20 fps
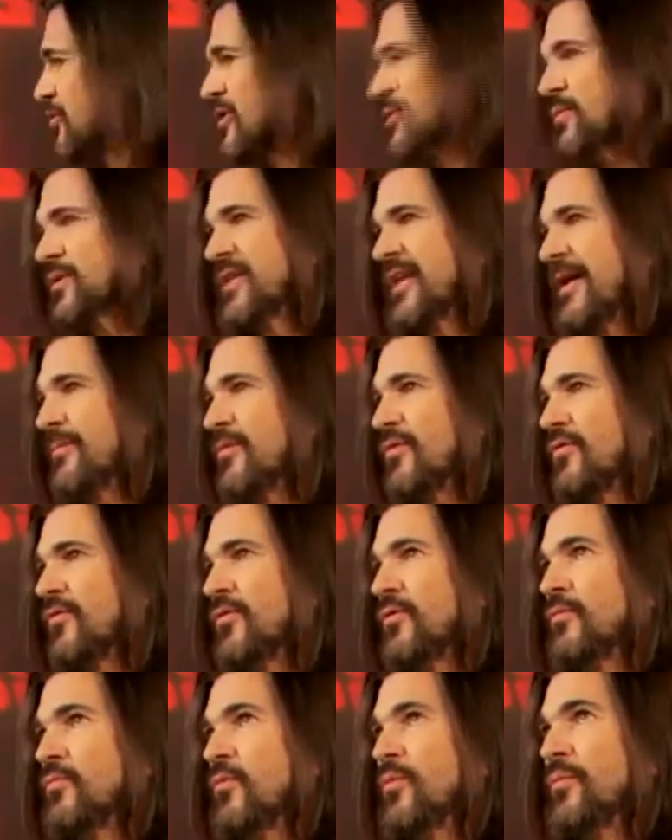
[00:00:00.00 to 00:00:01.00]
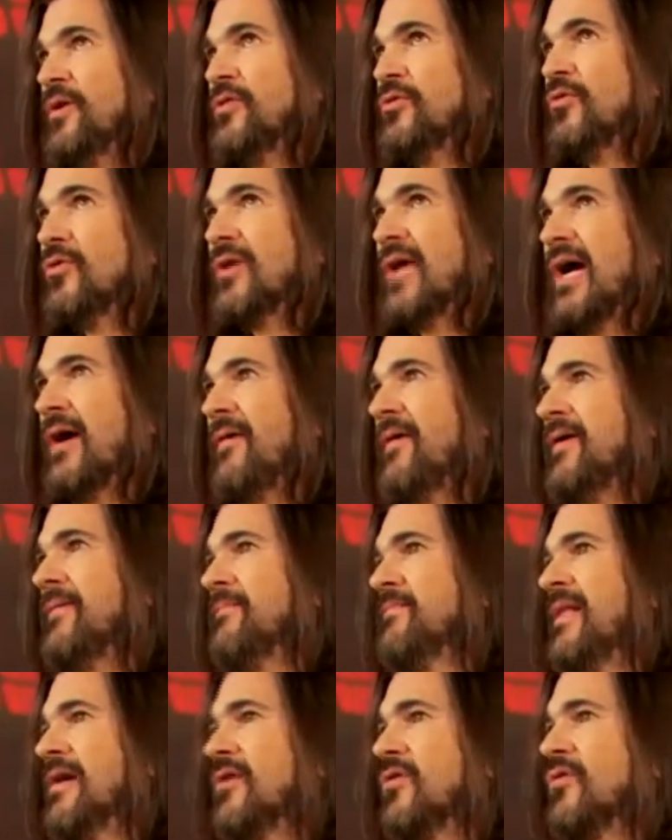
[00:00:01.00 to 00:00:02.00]
Después del Amor fue un momento clave
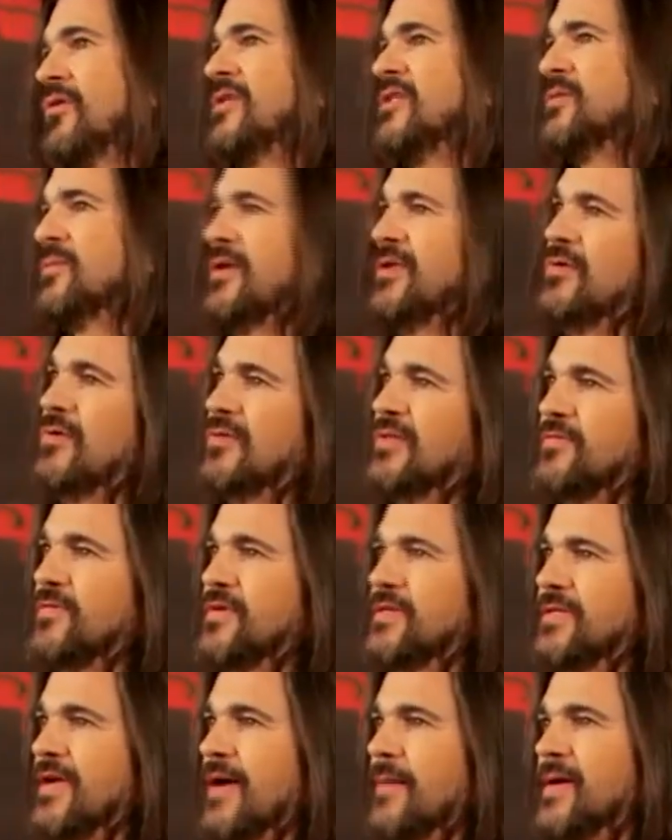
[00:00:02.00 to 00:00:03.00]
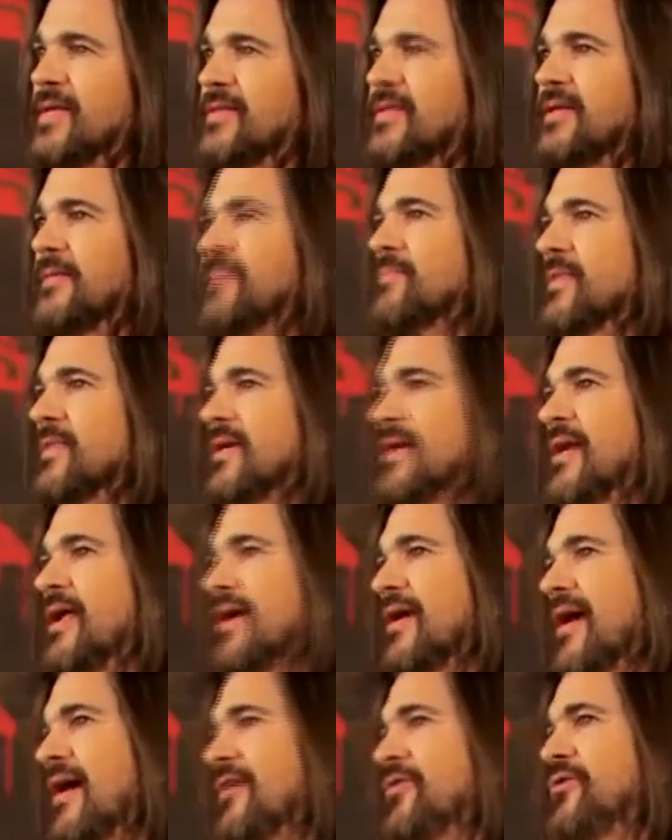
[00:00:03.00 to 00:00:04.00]
del rock español, definitivamente, en la
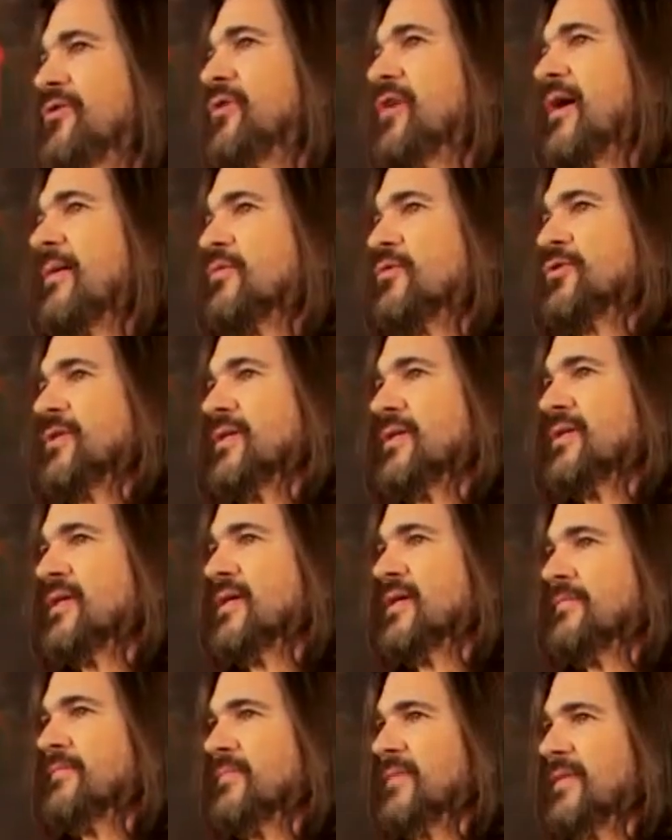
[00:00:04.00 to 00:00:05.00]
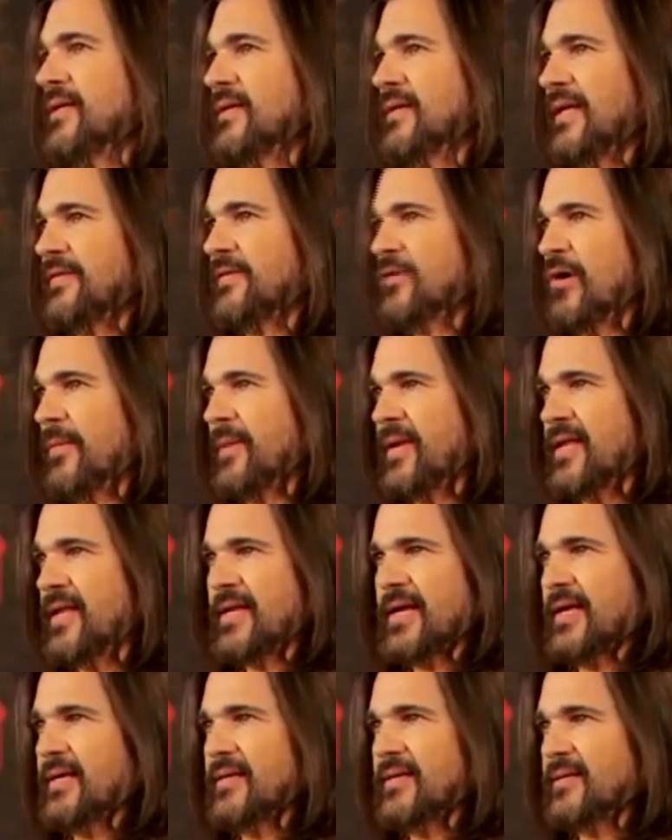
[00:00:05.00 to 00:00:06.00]
radio, digamos, de,
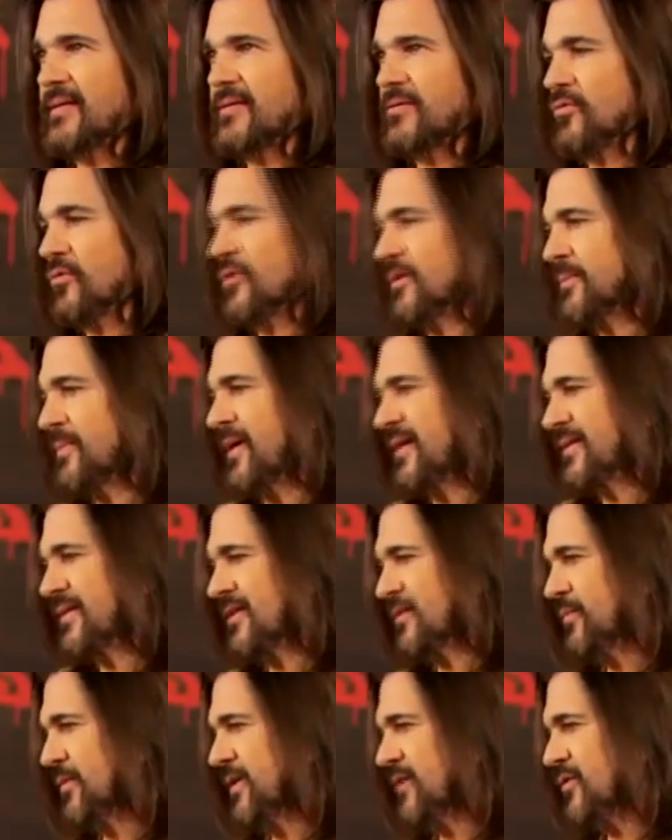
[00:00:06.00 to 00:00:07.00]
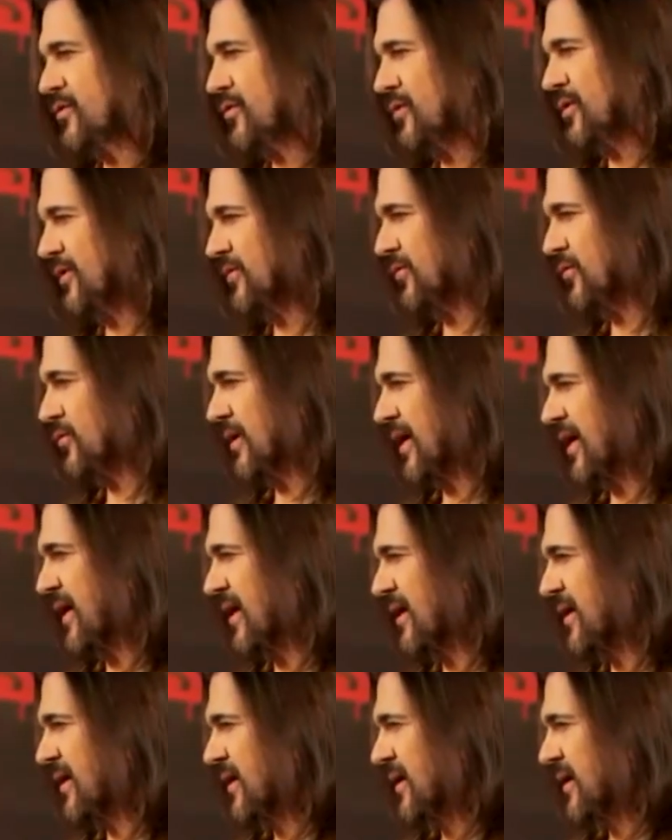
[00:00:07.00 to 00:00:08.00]
Latinoamérica y todas partes. Pues yo creo que fue
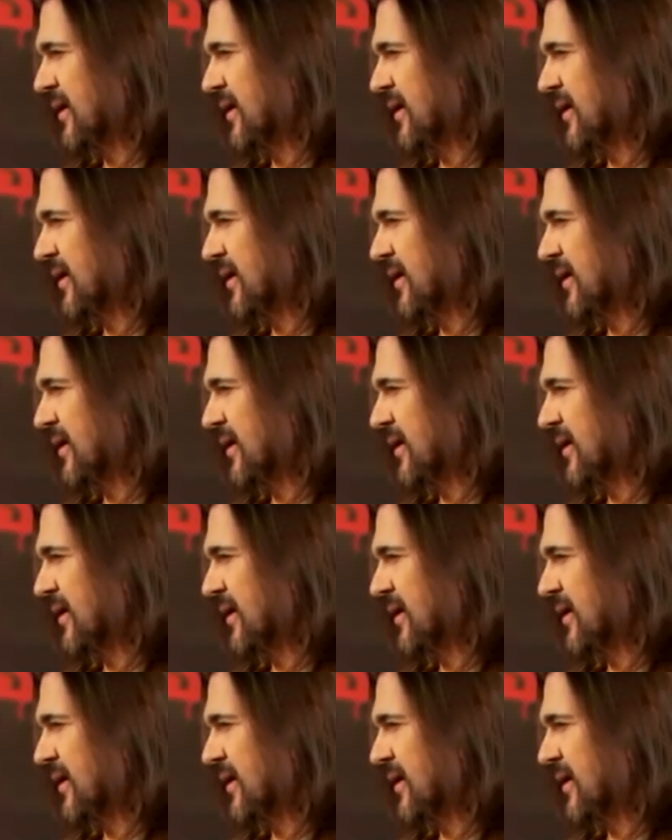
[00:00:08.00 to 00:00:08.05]
una...